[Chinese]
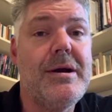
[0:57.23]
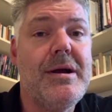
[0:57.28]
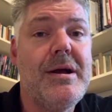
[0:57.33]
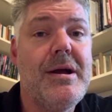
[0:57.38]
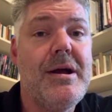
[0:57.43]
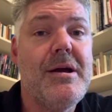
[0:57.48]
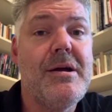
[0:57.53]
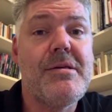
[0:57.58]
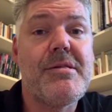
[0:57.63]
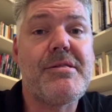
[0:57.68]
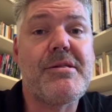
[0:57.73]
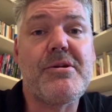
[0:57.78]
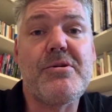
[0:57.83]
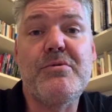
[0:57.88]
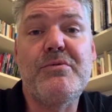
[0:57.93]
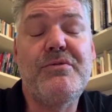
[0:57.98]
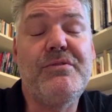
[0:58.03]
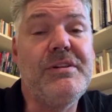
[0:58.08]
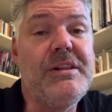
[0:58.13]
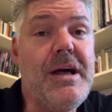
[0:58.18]
就算房
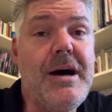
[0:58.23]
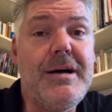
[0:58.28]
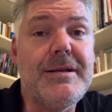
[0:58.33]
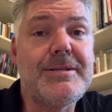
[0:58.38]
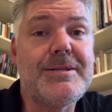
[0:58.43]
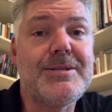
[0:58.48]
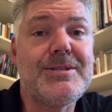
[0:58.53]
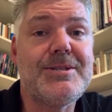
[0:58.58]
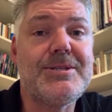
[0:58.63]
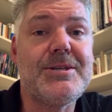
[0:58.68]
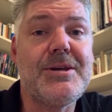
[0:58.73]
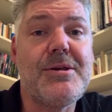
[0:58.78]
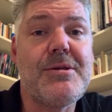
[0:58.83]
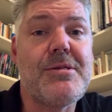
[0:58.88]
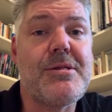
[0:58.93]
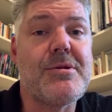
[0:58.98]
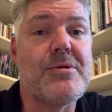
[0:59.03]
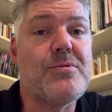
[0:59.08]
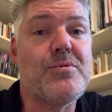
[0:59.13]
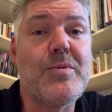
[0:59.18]
子遭到破
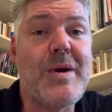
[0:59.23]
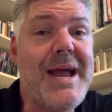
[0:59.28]
坏，